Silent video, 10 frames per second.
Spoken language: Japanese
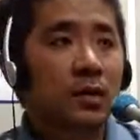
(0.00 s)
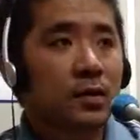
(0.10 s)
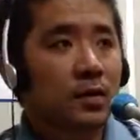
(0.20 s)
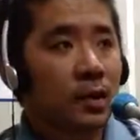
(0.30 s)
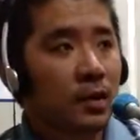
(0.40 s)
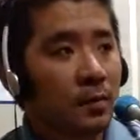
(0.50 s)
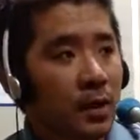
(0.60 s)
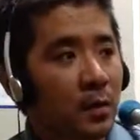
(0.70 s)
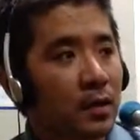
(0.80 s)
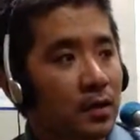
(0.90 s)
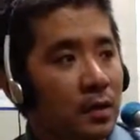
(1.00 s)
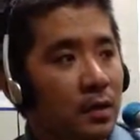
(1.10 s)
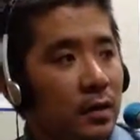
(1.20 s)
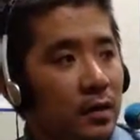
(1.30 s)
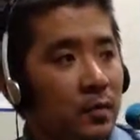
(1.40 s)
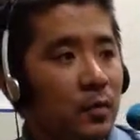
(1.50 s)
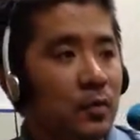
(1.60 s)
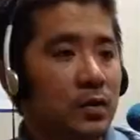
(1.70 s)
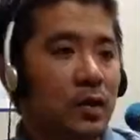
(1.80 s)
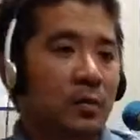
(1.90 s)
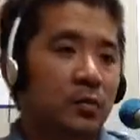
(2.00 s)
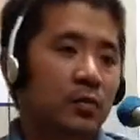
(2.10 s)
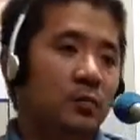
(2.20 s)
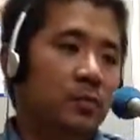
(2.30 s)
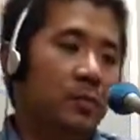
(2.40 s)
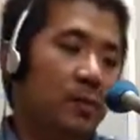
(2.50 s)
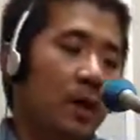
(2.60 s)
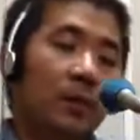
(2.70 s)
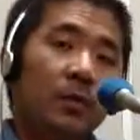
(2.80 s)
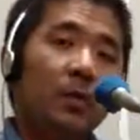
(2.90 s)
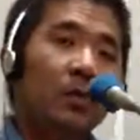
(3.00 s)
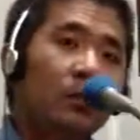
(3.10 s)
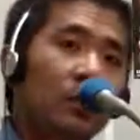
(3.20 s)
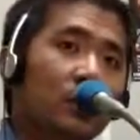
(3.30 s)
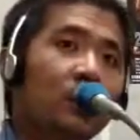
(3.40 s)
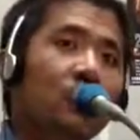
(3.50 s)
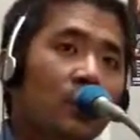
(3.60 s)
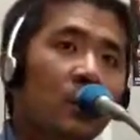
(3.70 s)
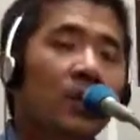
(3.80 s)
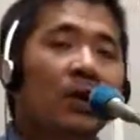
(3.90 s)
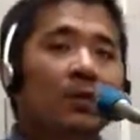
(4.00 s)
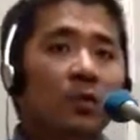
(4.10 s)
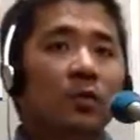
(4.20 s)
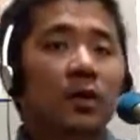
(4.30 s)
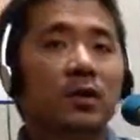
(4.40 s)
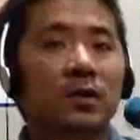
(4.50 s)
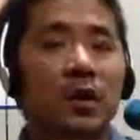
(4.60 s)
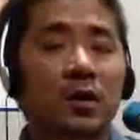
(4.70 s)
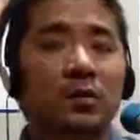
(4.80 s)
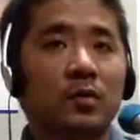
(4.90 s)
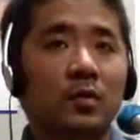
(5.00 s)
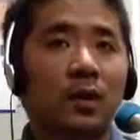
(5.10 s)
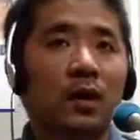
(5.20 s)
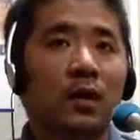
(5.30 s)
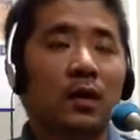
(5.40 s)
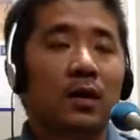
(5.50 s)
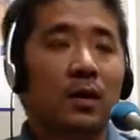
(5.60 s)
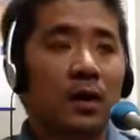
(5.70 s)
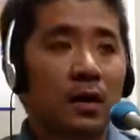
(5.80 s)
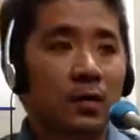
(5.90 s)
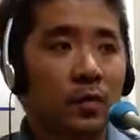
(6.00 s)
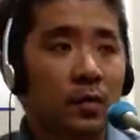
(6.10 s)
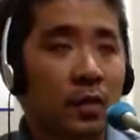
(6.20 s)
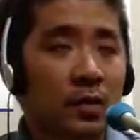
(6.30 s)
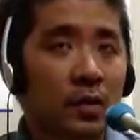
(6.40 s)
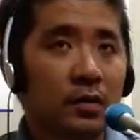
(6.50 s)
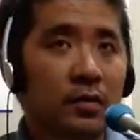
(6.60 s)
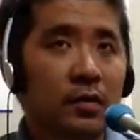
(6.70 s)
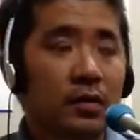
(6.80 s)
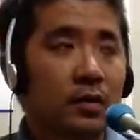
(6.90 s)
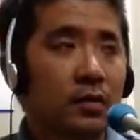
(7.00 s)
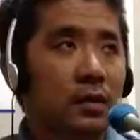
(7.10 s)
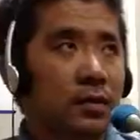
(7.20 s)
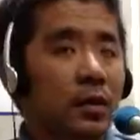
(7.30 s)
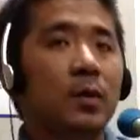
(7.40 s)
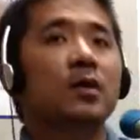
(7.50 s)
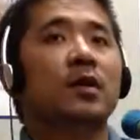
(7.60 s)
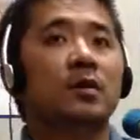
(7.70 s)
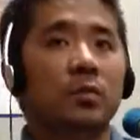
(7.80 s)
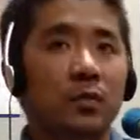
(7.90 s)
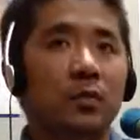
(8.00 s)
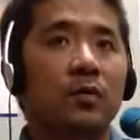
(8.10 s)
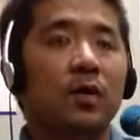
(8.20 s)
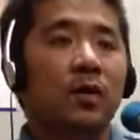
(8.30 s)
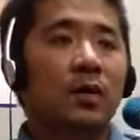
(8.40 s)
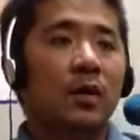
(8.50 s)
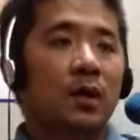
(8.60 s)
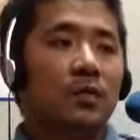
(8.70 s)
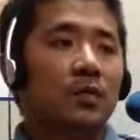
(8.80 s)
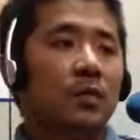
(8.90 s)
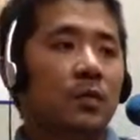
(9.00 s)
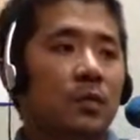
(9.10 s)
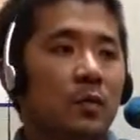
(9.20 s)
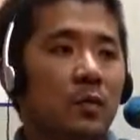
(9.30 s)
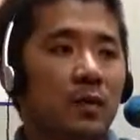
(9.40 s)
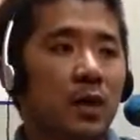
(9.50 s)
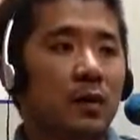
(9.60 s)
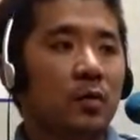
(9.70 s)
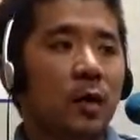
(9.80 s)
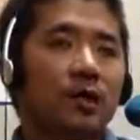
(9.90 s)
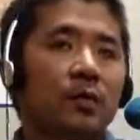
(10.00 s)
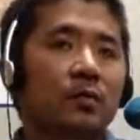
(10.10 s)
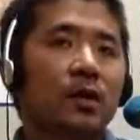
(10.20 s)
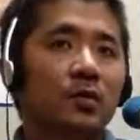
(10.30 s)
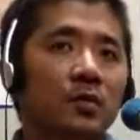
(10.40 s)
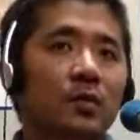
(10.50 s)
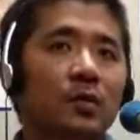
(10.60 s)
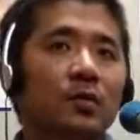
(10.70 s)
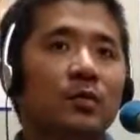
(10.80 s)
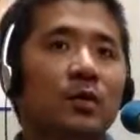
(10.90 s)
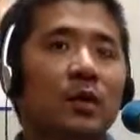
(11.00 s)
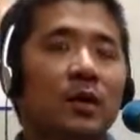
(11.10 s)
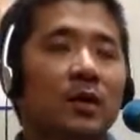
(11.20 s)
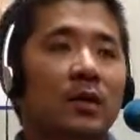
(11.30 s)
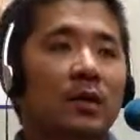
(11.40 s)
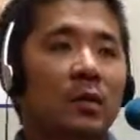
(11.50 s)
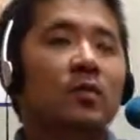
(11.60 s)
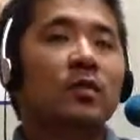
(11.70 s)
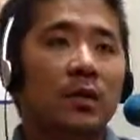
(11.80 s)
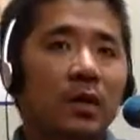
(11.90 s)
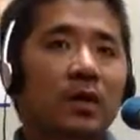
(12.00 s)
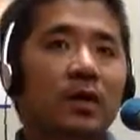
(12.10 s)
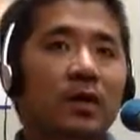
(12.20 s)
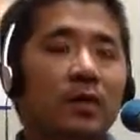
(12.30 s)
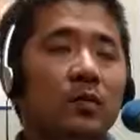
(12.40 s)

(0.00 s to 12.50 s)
実際まだまだねあのじゃあプールプールの中まで持ってくるかっていうと、そこまでの方っていうのはあのいらっしゃりいらっしゃいませんけども、うん、あの意外と書いてるんだぞっていう、うんうん、特にねあ